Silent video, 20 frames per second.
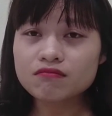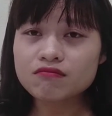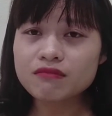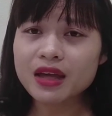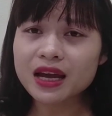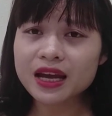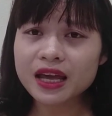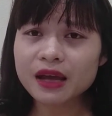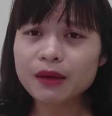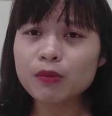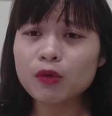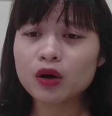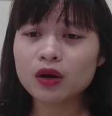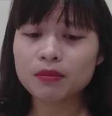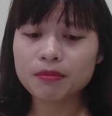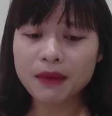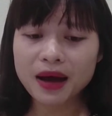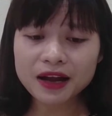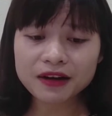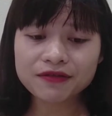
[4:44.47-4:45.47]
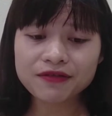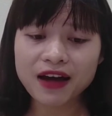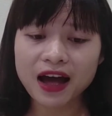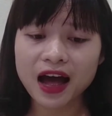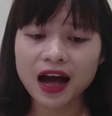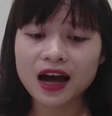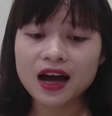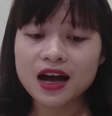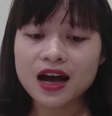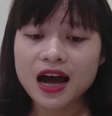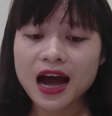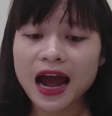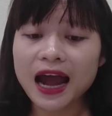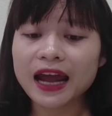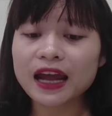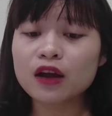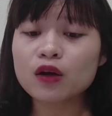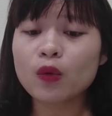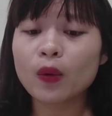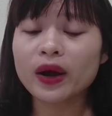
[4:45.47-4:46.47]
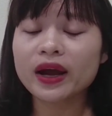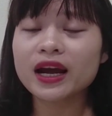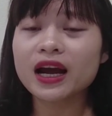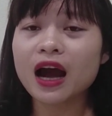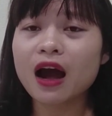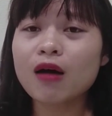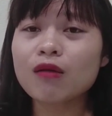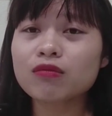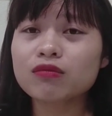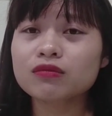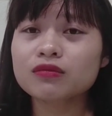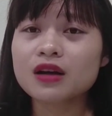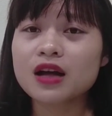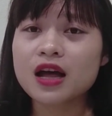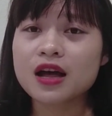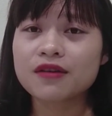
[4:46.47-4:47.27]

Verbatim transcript: Bé kém hoạt bát và hay quấy khóc.